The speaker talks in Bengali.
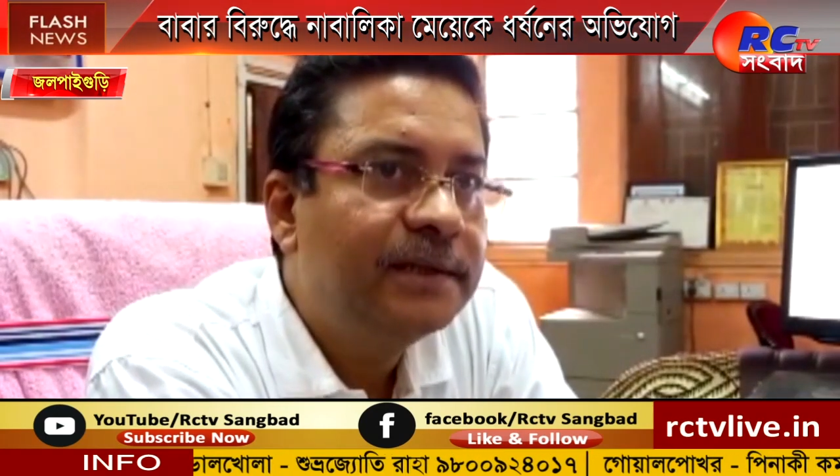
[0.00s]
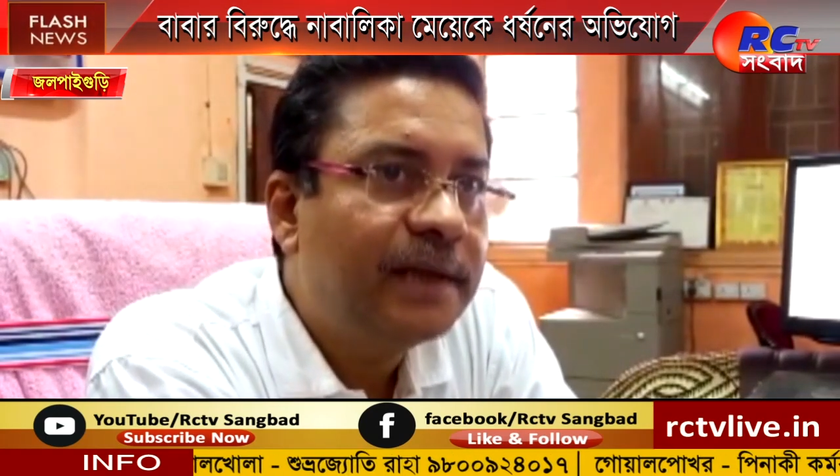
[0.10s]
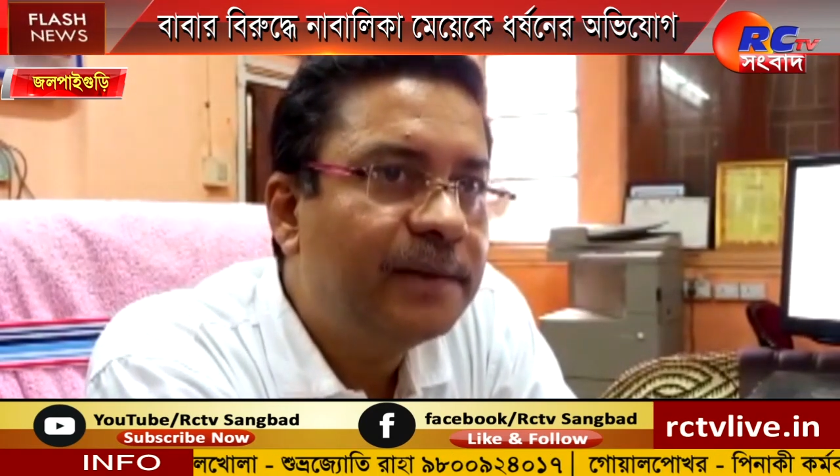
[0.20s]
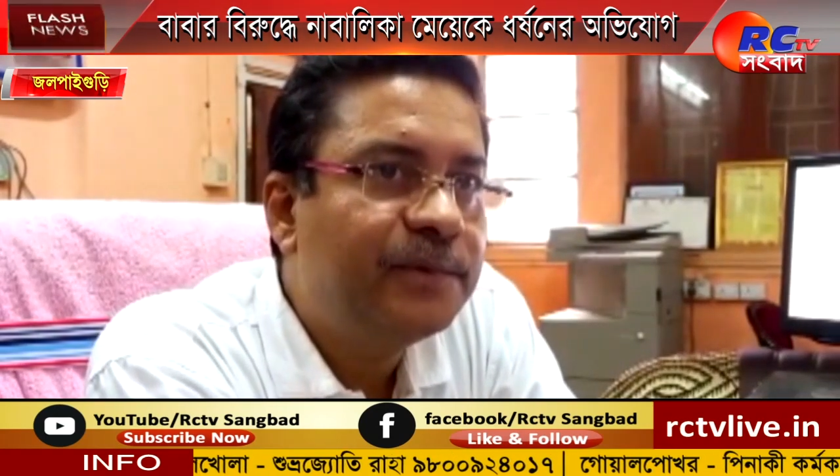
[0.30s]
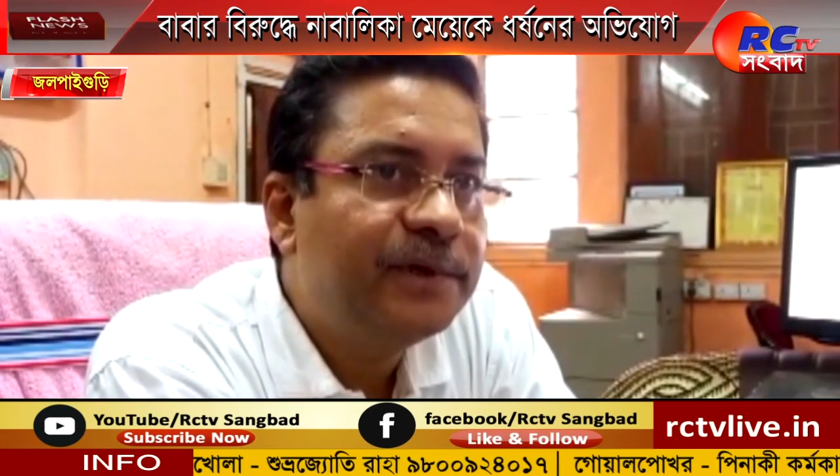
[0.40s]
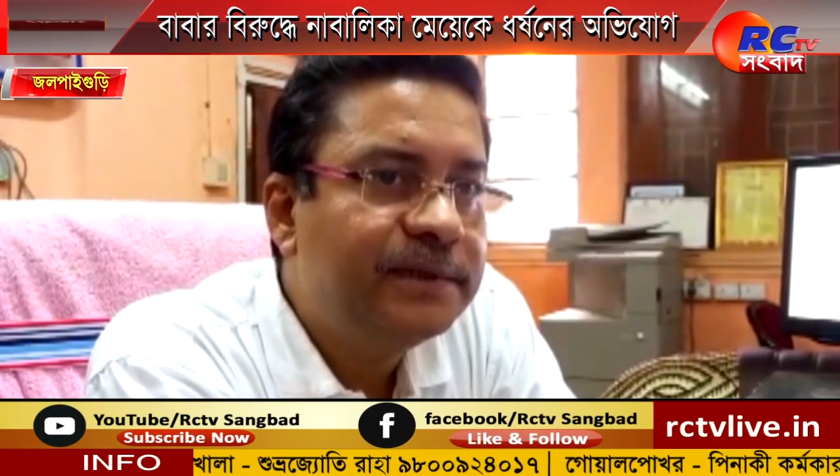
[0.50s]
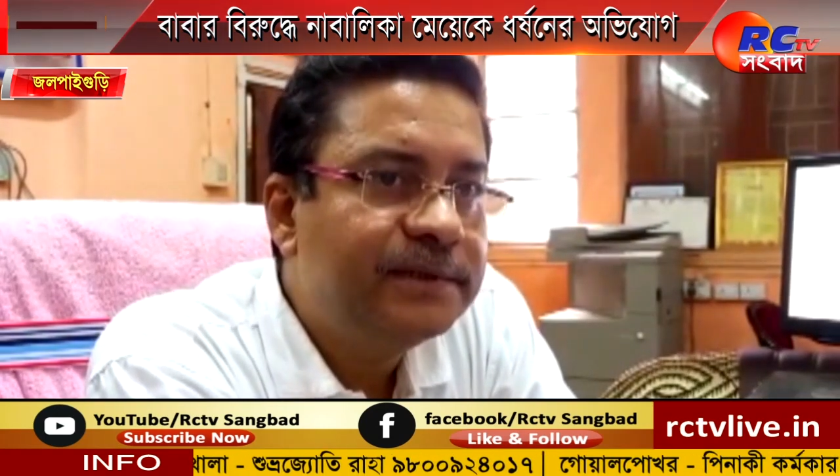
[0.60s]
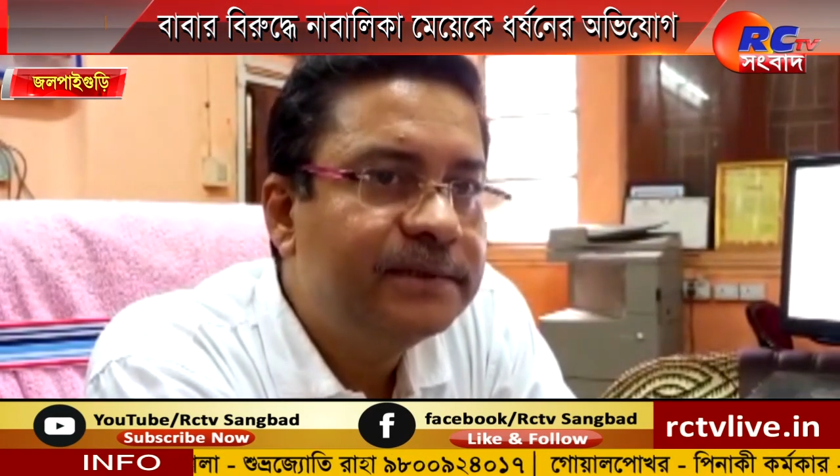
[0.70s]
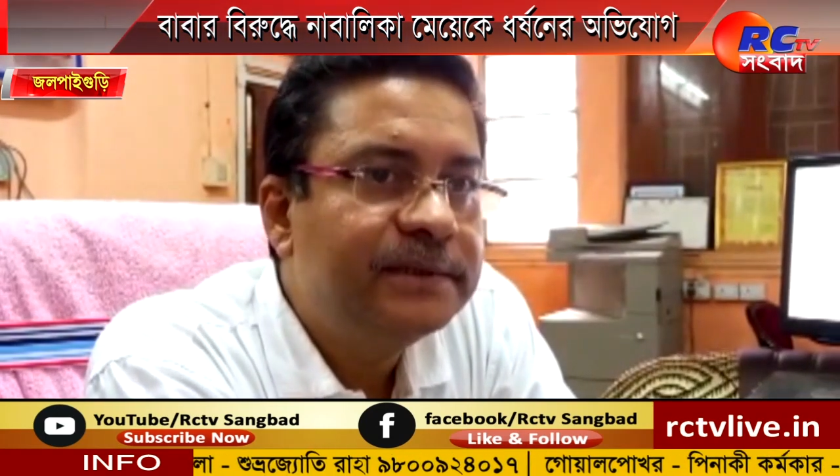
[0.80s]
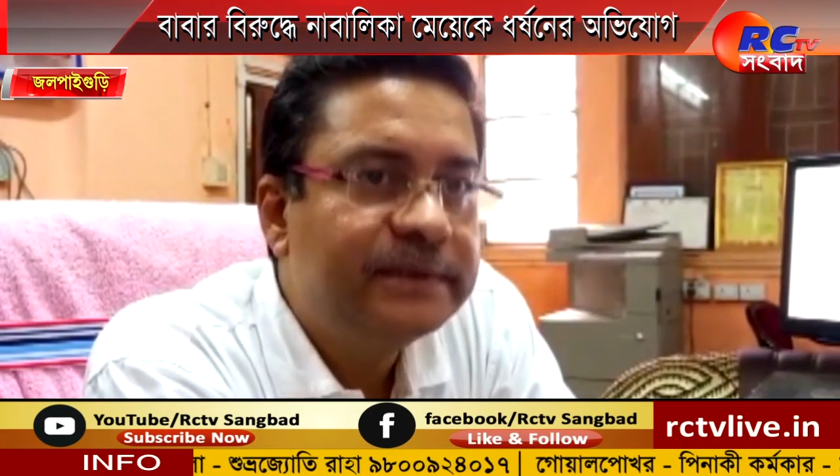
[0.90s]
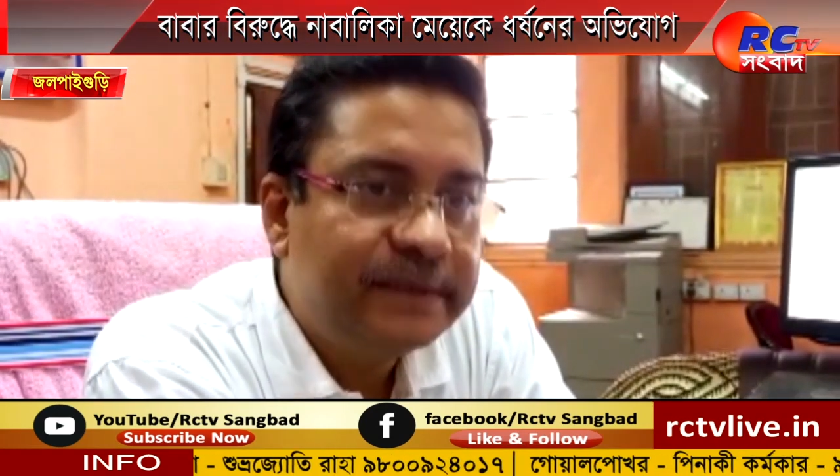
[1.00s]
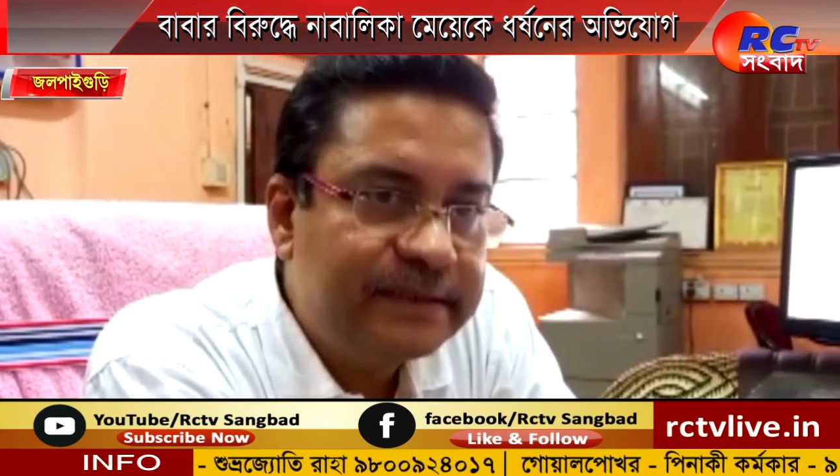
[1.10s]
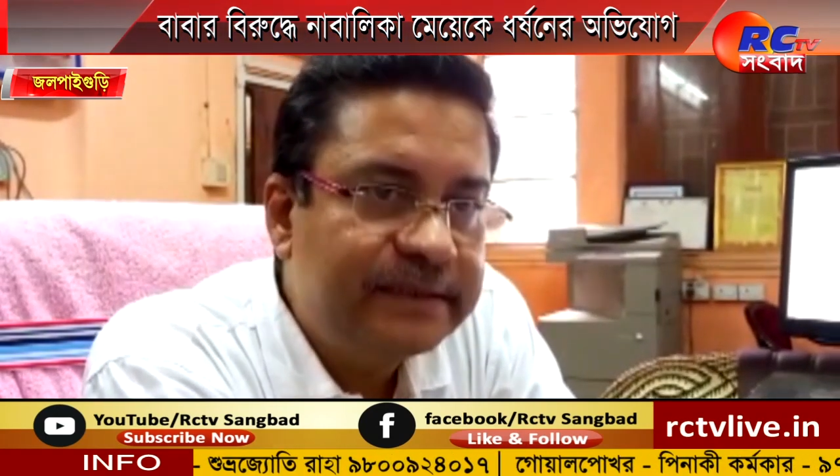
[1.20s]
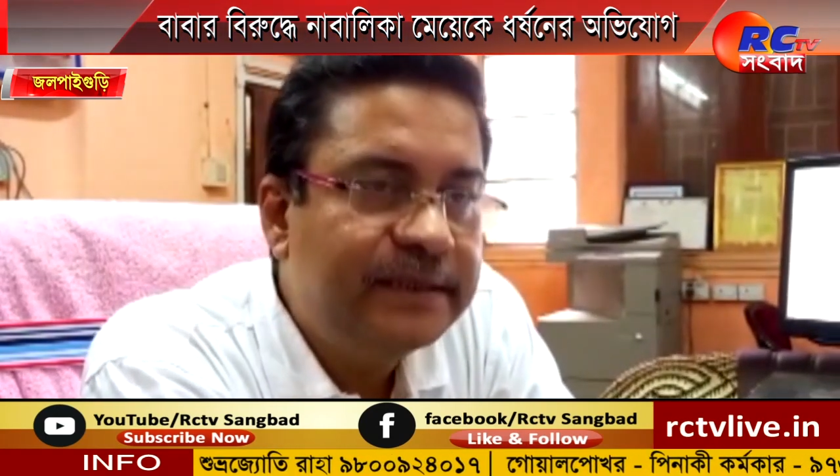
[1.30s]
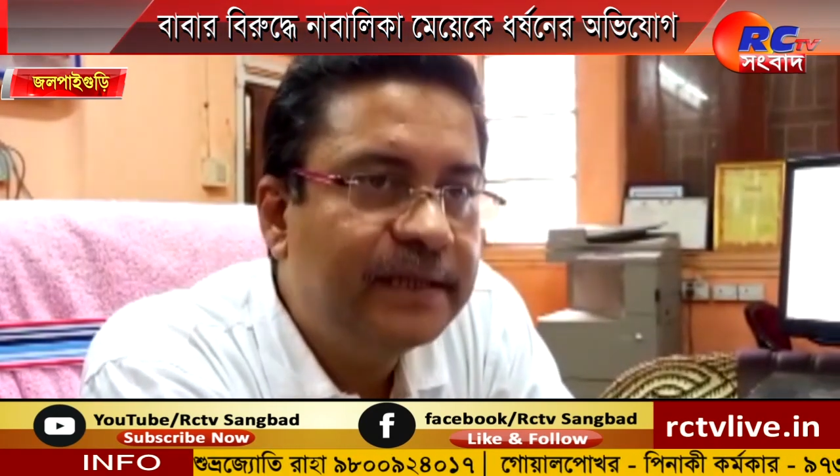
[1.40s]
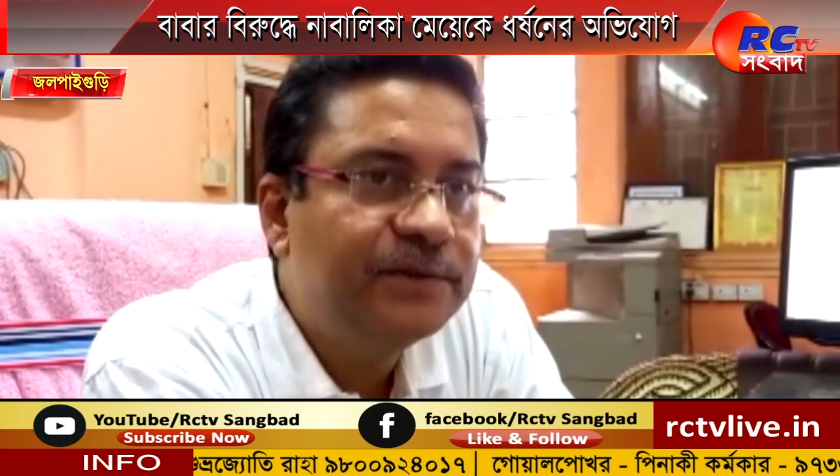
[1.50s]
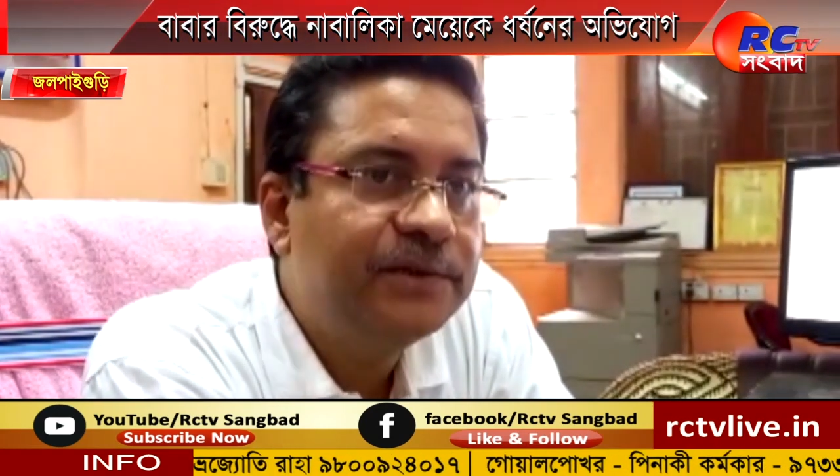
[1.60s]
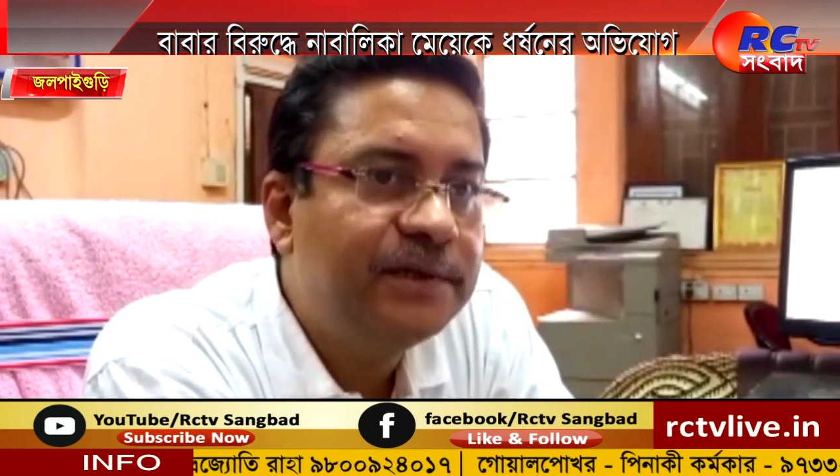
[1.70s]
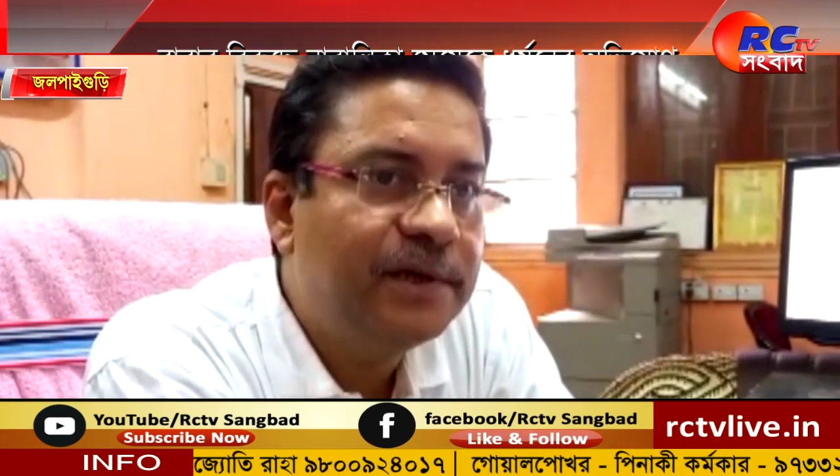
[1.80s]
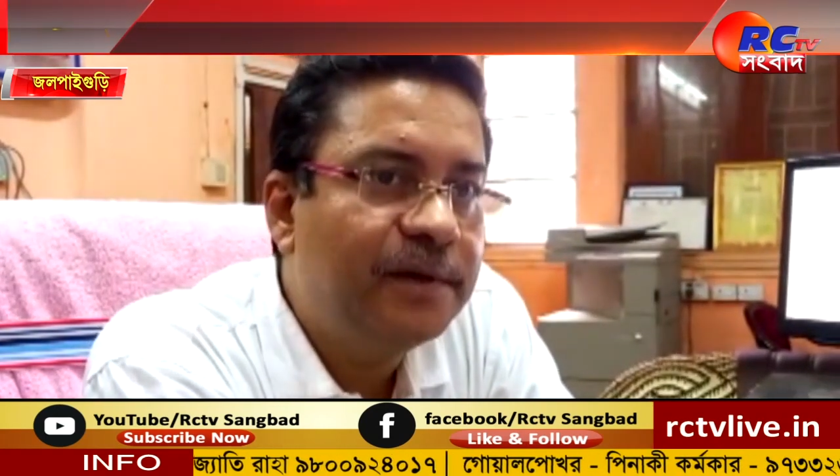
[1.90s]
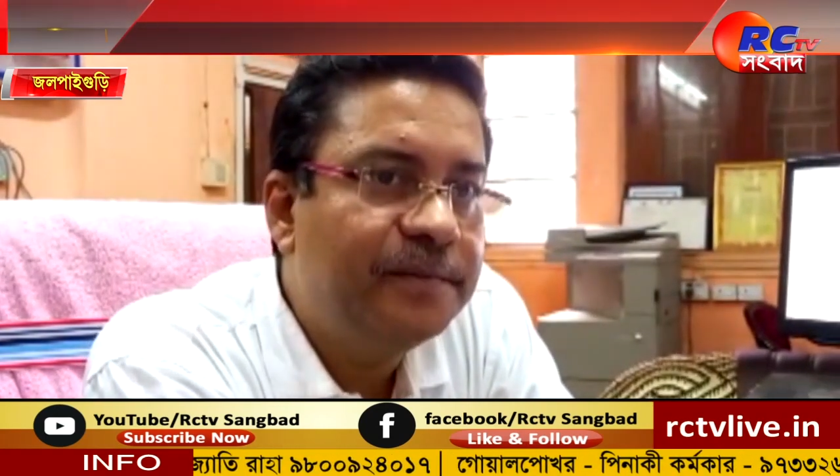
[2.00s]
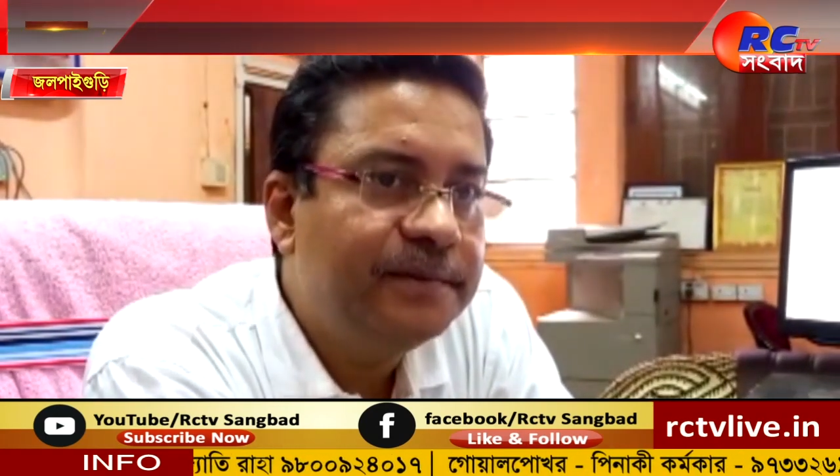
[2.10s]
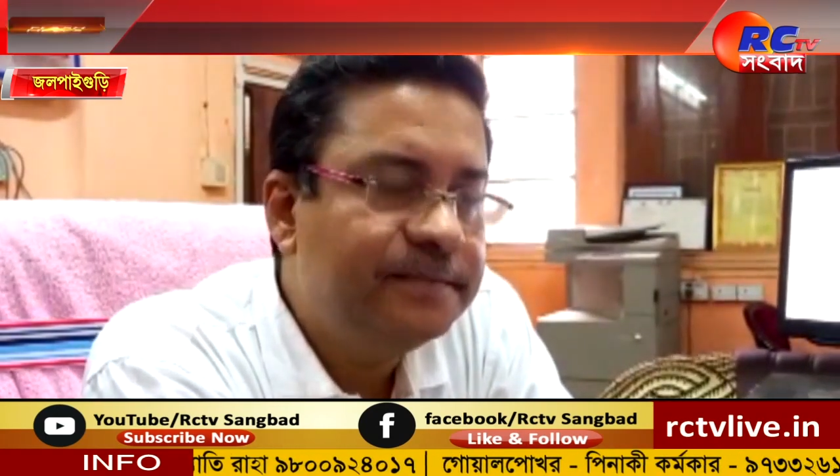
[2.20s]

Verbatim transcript: তারপরে সে সিদ্ধান্ত যেতে হবে